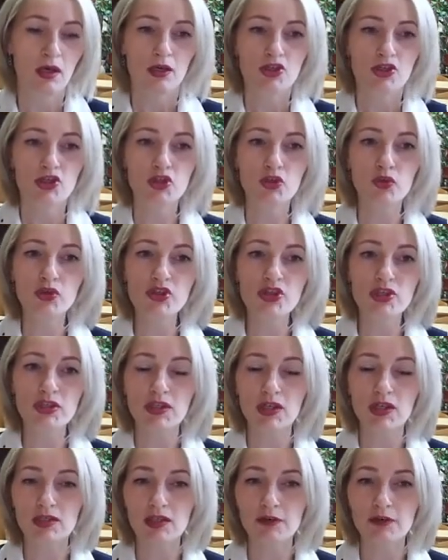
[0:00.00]
Что же
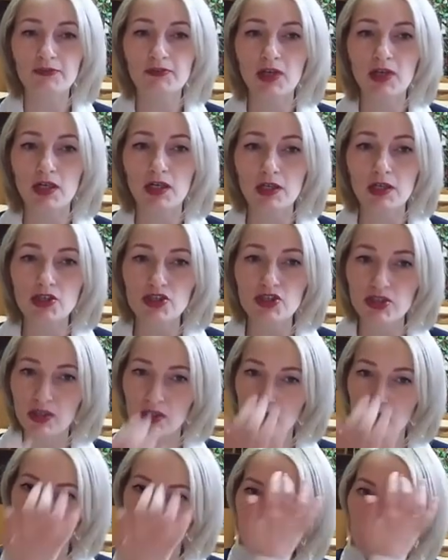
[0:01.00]
тогда
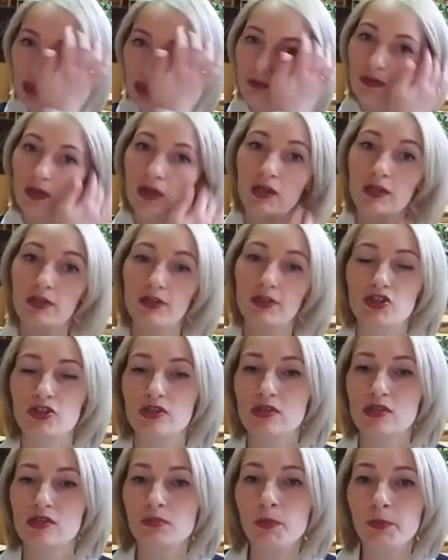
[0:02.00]
вторичная языковая
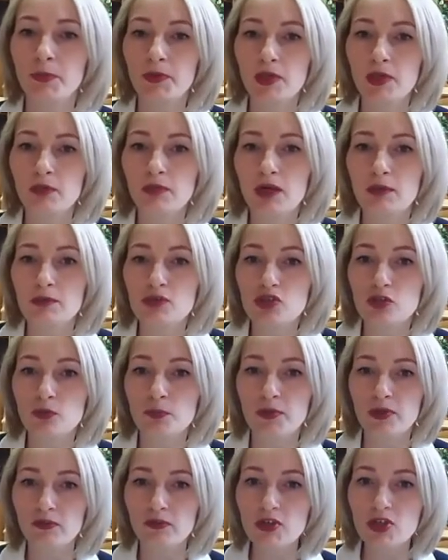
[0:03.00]
личность? Мы понимаем, что
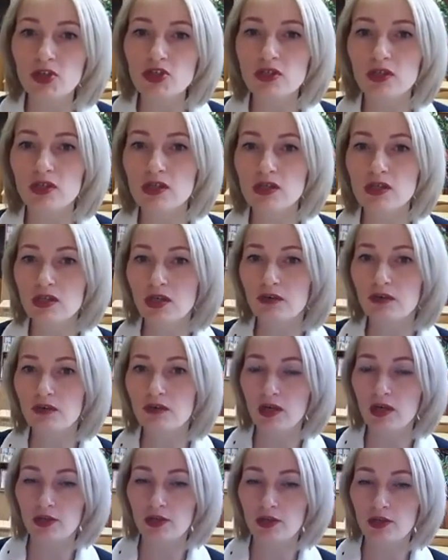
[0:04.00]
первичная
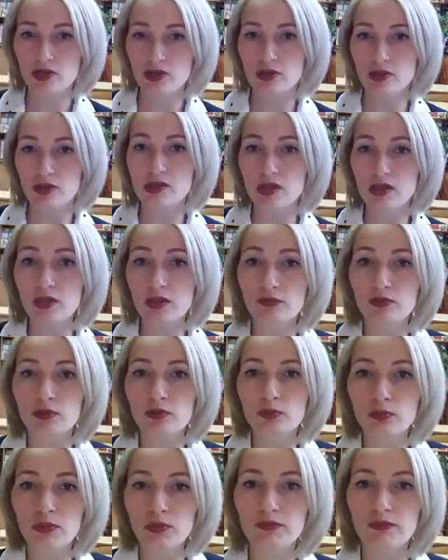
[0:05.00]
языковая личность – это
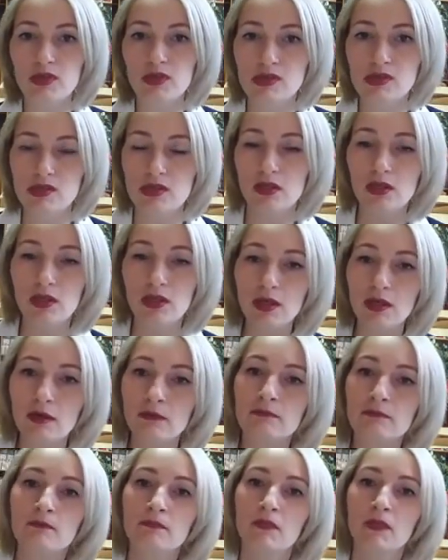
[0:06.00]
вот мы в
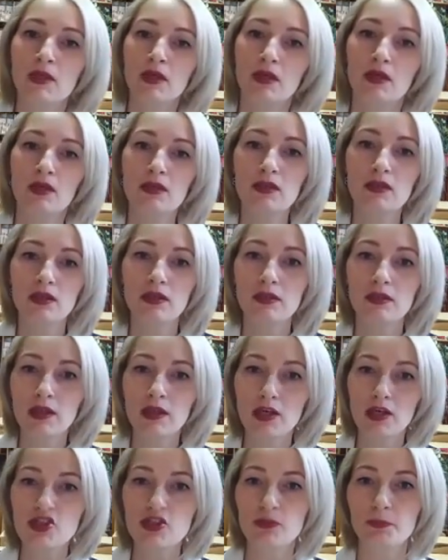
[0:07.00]
языке, это
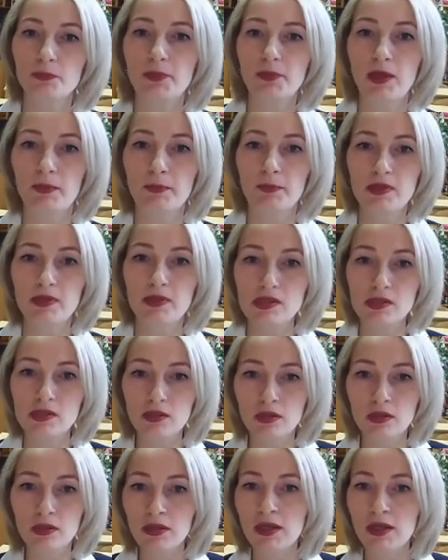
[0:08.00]
наше
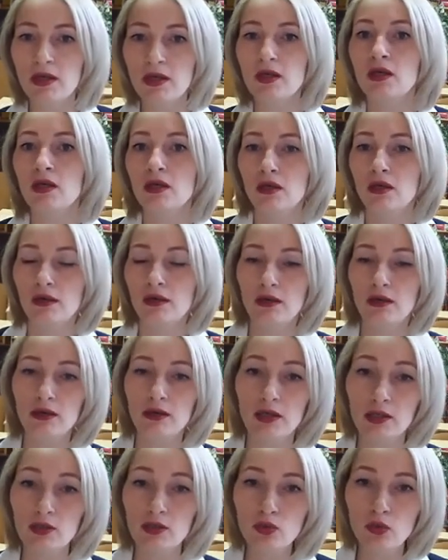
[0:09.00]
приобретение э,
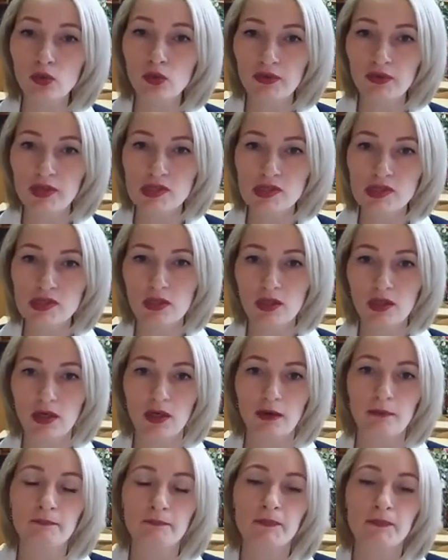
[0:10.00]
родного
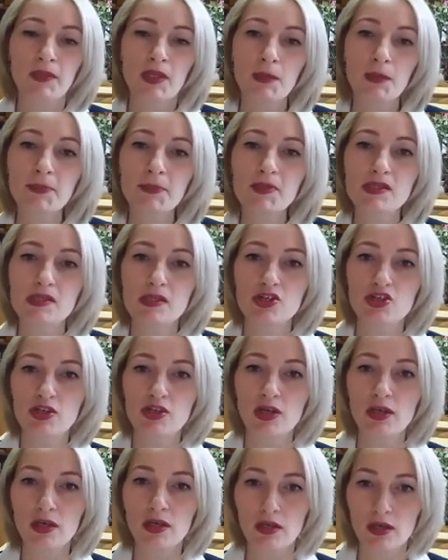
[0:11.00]
языка и
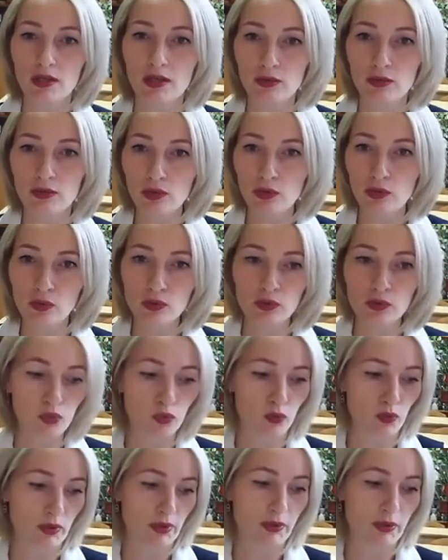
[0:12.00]
постижение родной
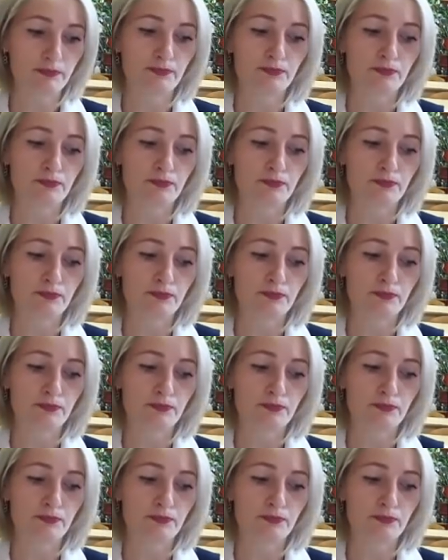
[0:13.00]
культуры.